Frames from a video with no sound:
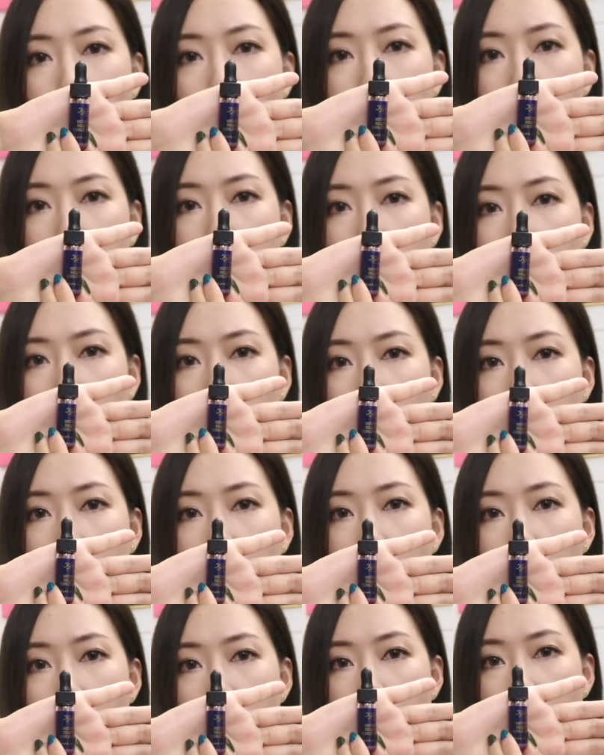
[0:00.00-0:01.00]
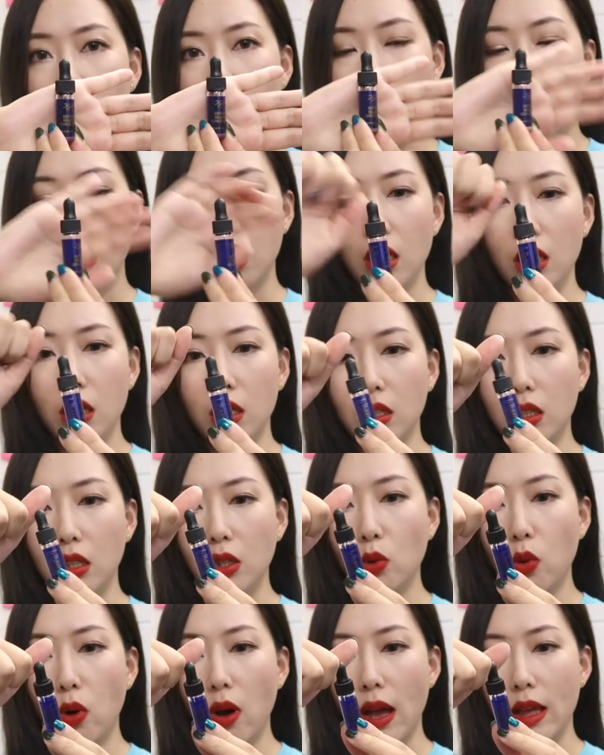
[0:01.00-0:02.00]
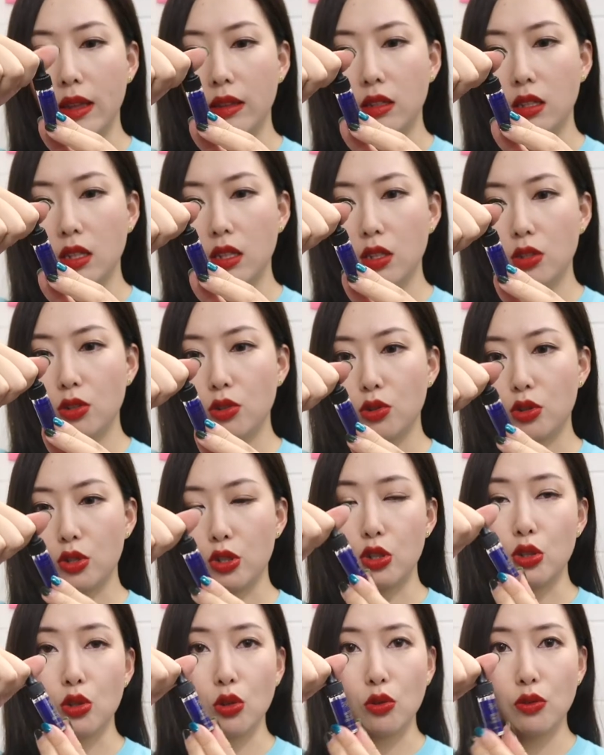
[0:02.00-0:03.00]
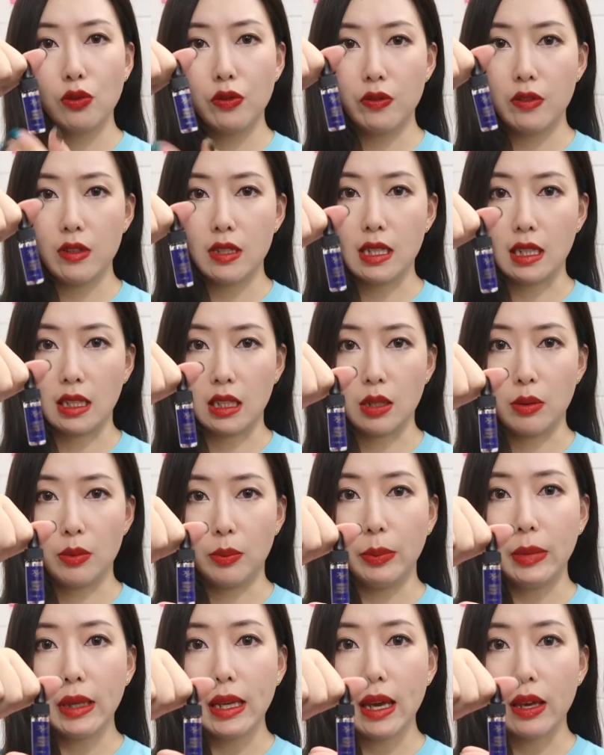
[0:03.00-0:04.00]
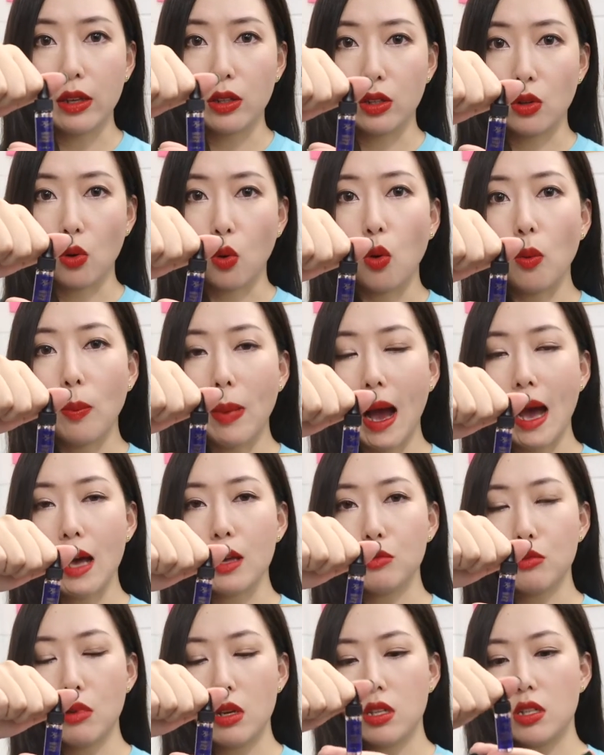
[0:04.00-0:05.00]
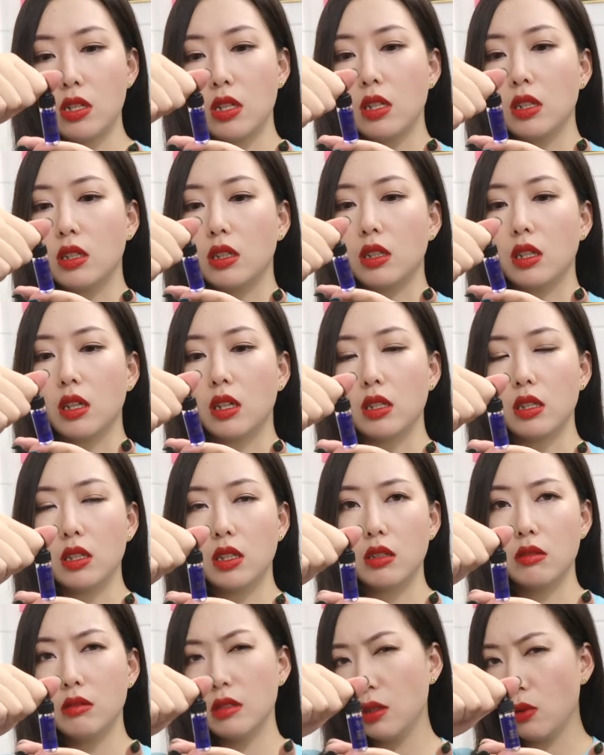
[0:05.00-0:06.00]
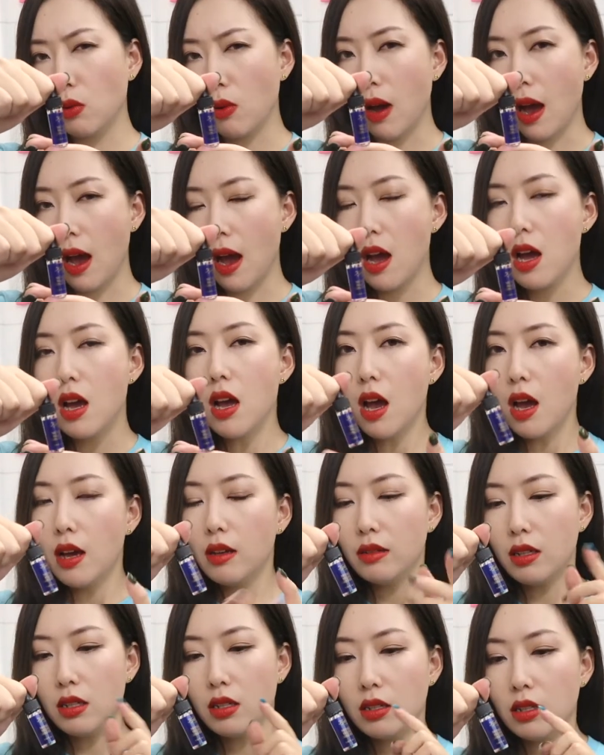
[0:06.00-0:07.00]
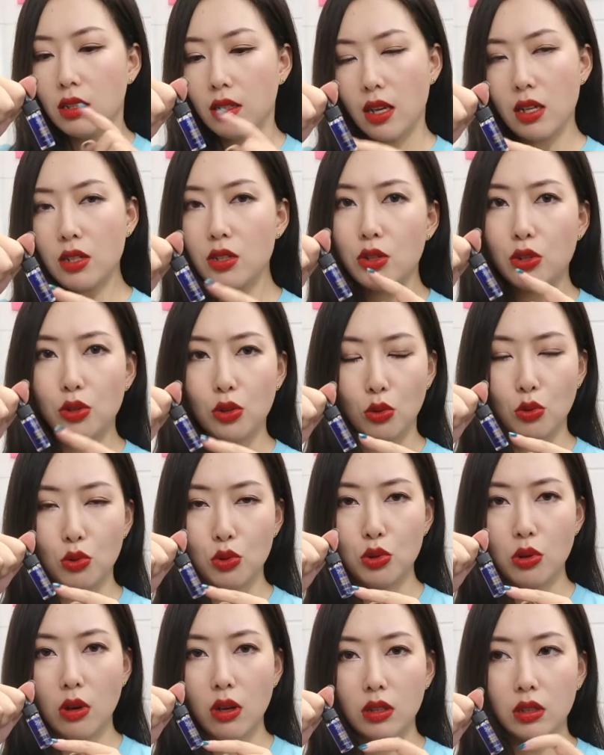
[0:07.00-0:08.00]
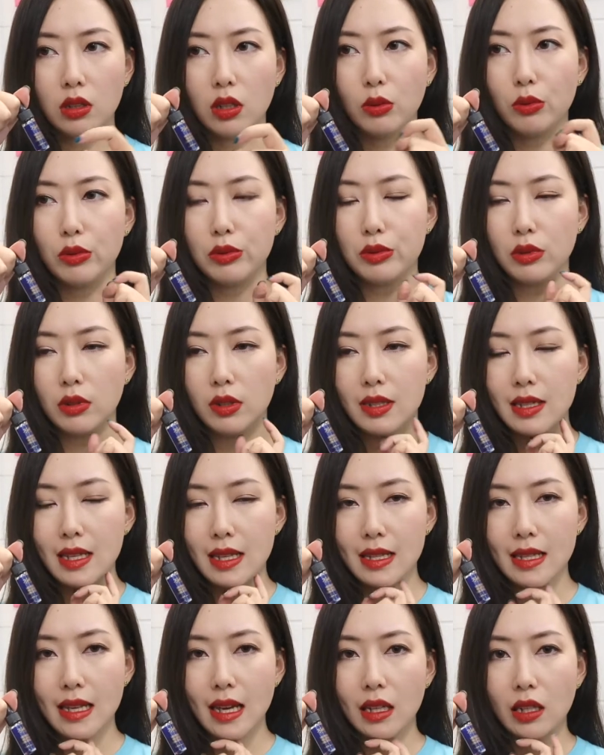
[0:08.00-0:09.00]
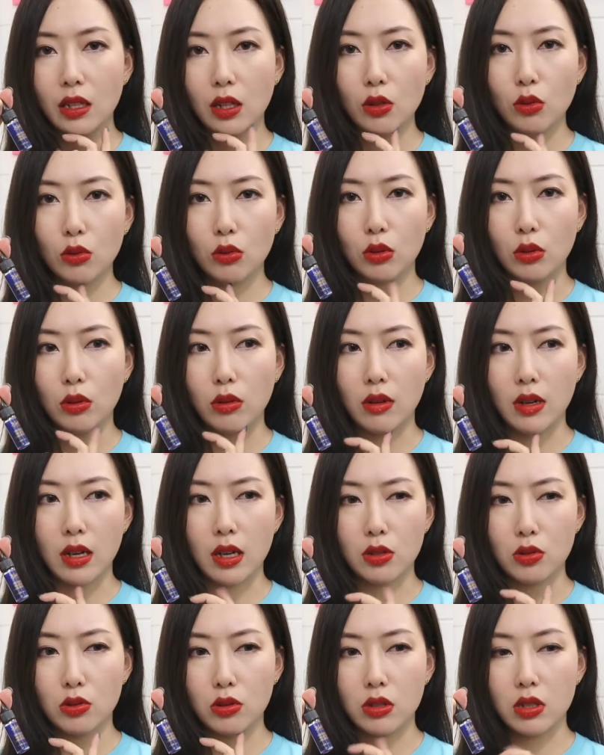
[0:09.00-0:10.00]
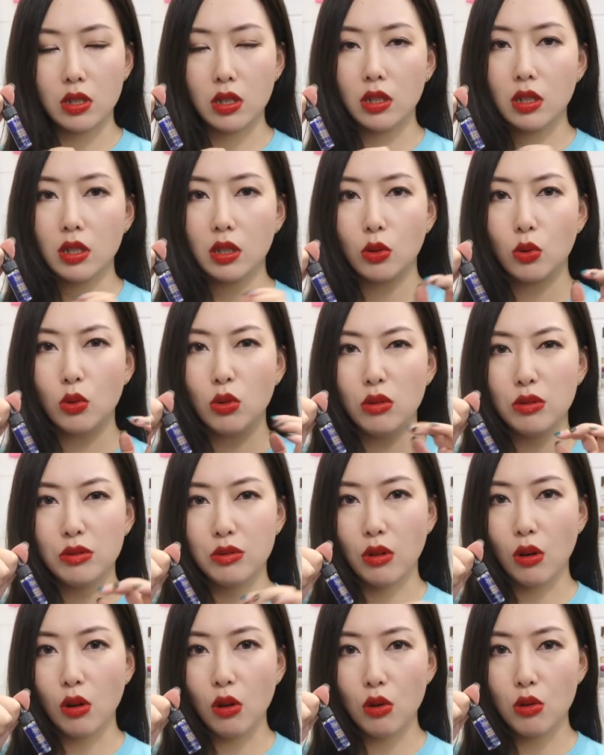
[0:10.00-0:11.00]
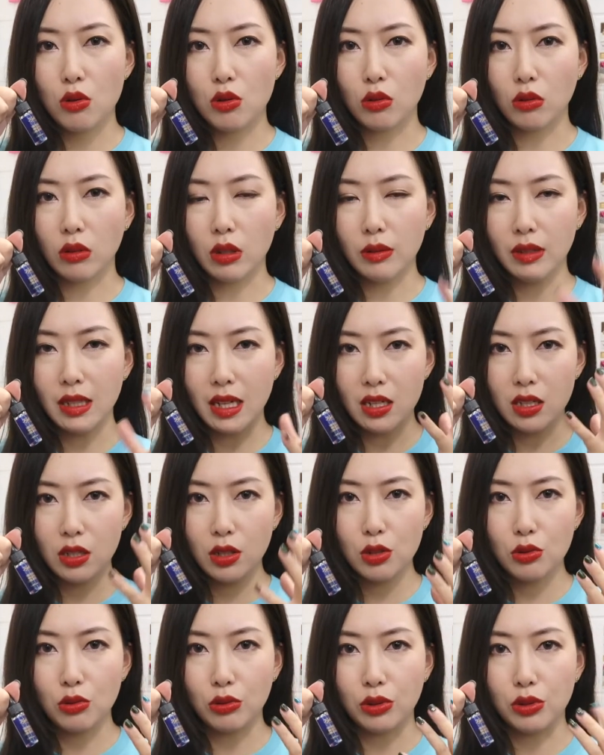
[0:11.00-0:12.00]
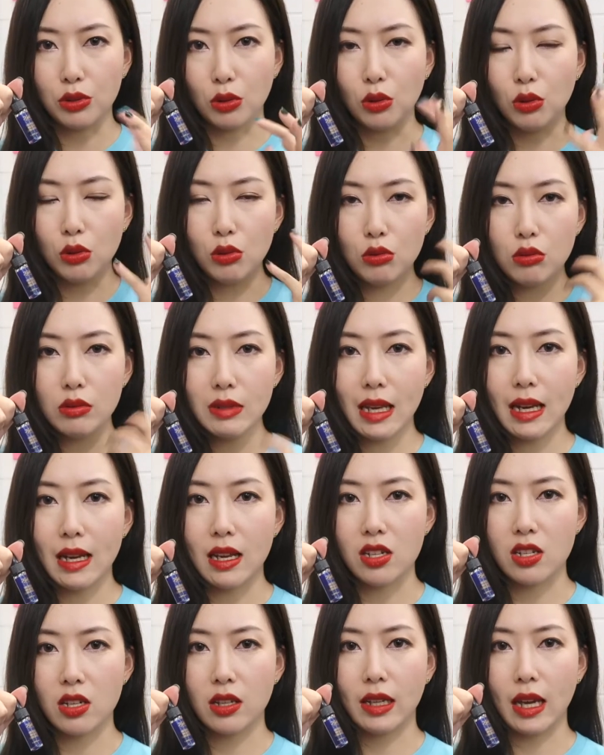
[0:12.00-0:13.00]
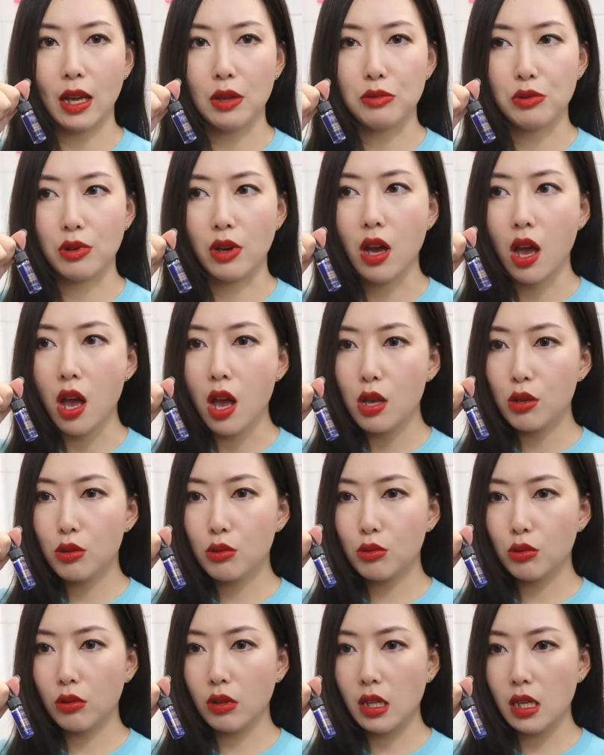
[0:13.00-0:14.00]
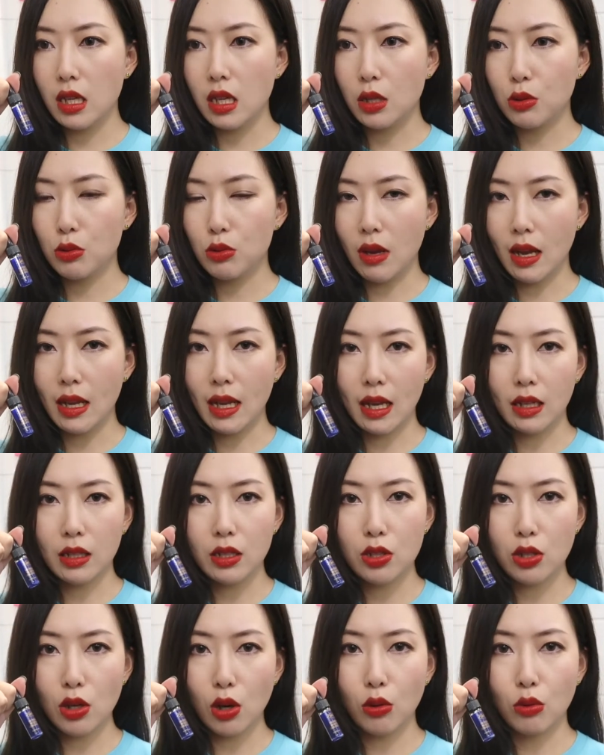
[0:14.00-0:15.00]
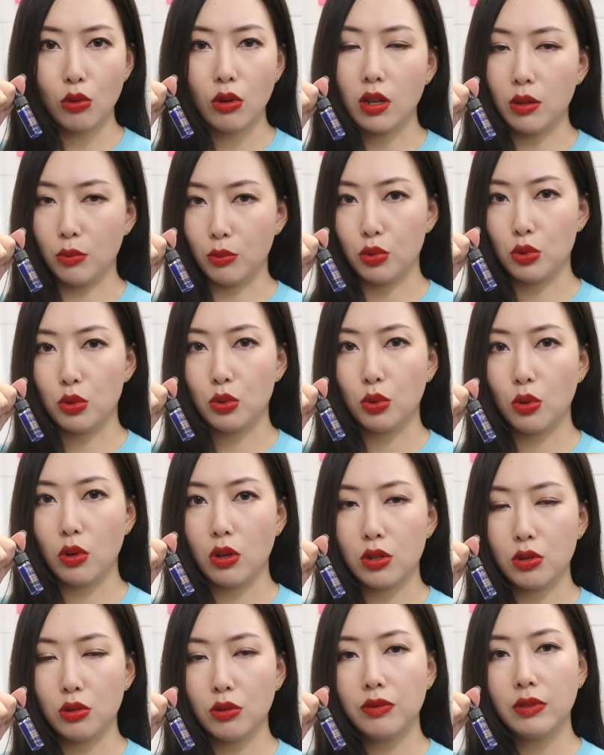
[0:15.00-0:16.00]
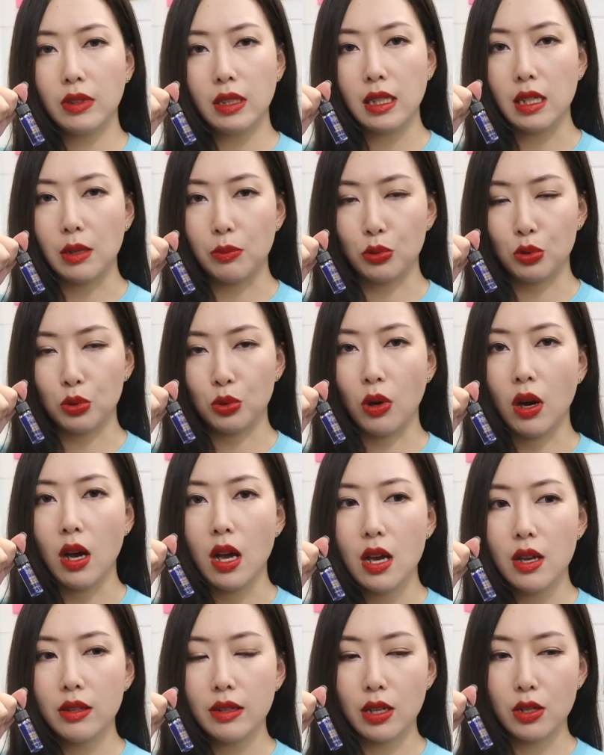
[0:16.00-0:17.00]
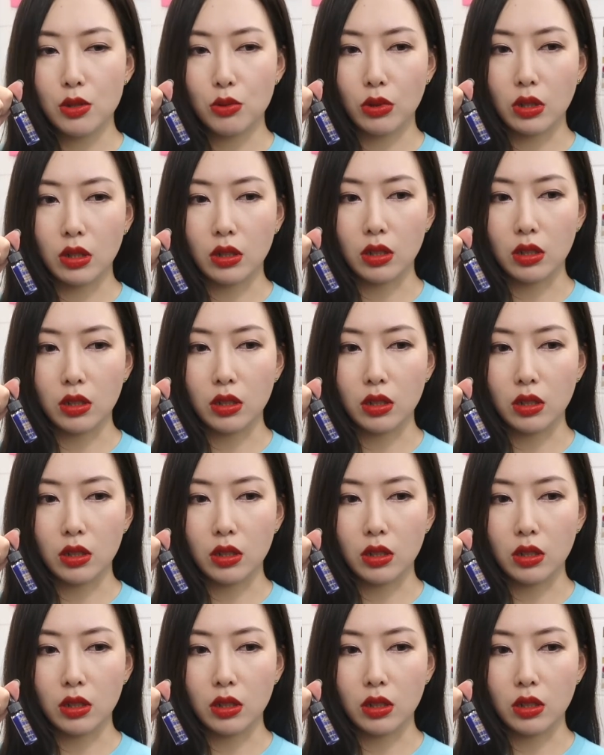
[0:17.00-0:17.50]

火的那个，呃，一款。就是修复型的面油吧，算是一个精华，但是呢，它是油状的。我觉得在夏天用的话，就是真的过于厚重，因为它是那种油糊在脸上的感觉。所以虽然它的效果很不错，修复力也不错，但是我可能